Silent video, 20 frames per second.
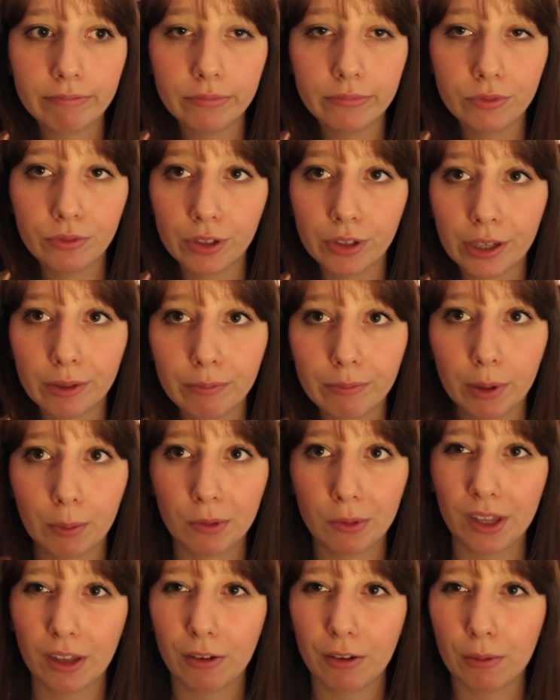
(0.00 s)
Ouais,
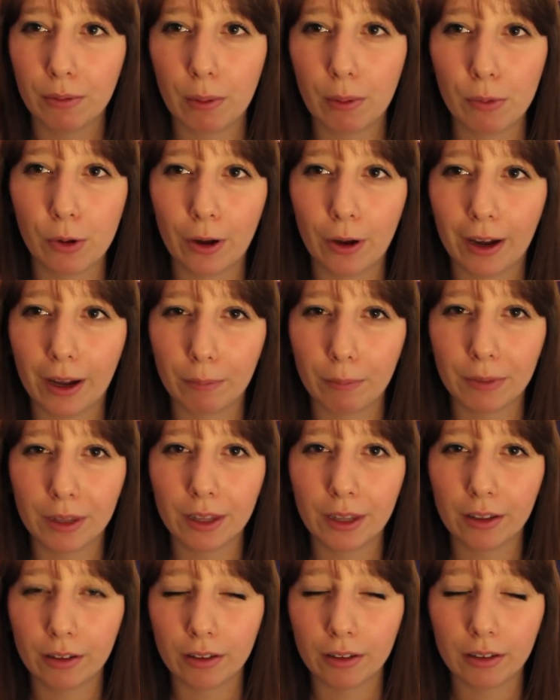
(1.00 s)
même qu'il y avait ma meilleure
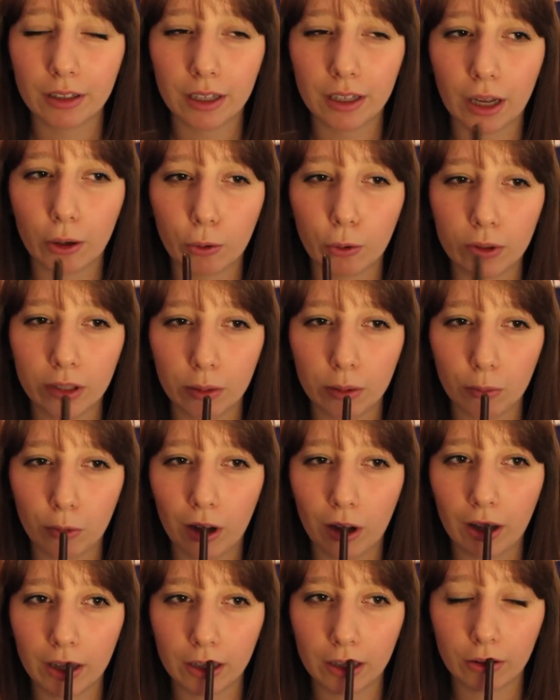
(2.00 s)
amie euh, à côté de
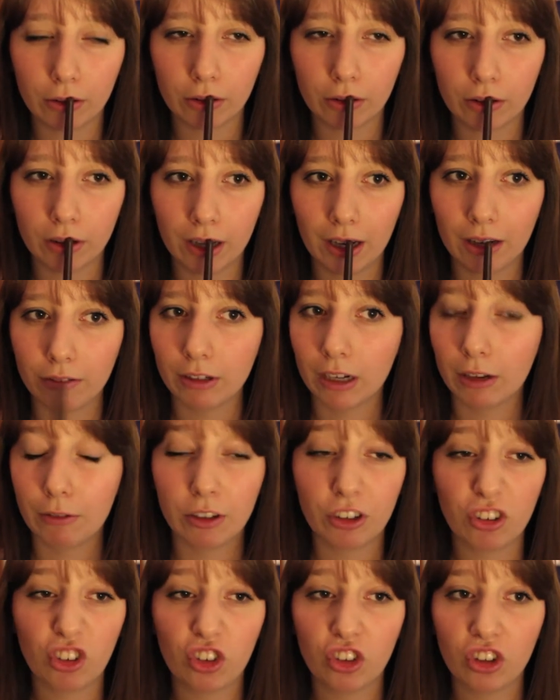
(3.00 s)
moi et que euh, je
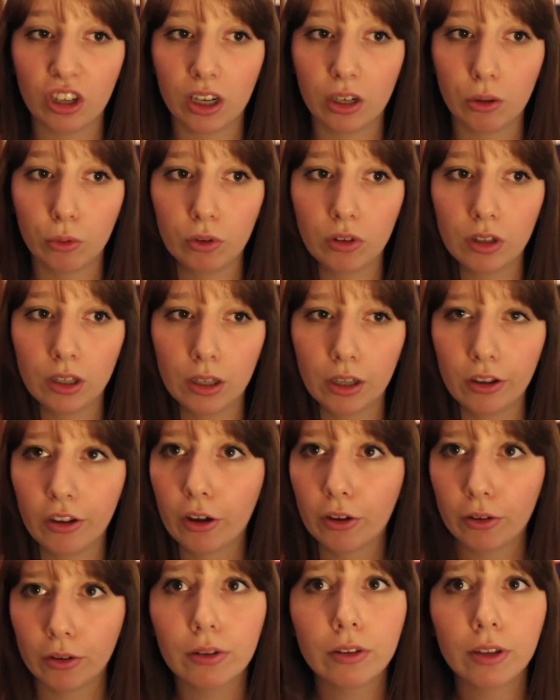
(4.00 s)
l'avais chialée aussi
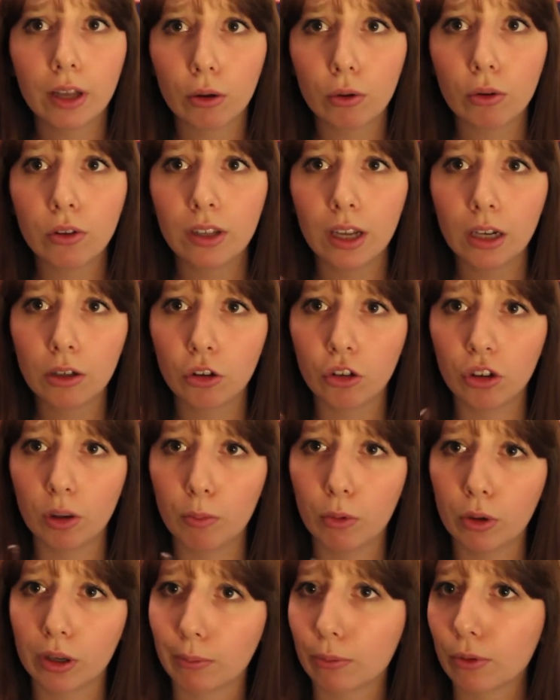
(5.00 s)
d'ailleurs. C'est à cause d'elle que j'ai
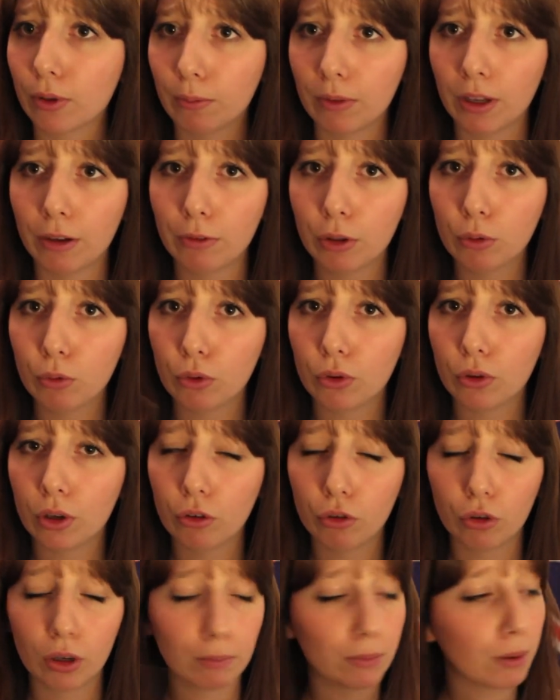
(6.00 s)
pleuré, parce que à mon avis, toute
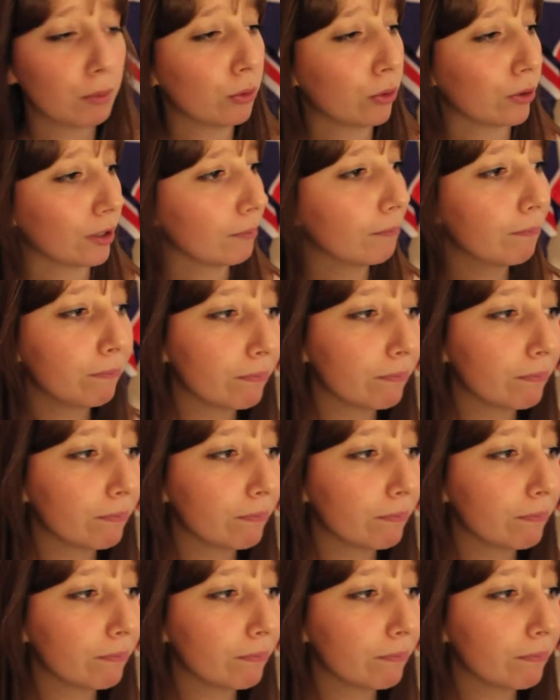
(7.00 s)
seule, j'aurais pas pleuré.